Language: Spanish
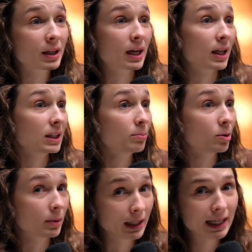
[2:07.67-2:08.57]
dan la
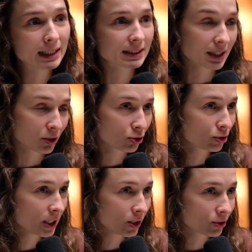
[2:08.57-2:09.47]
diploma en Estados
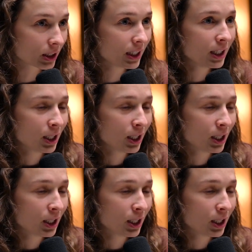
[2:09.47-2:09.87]
Unidos.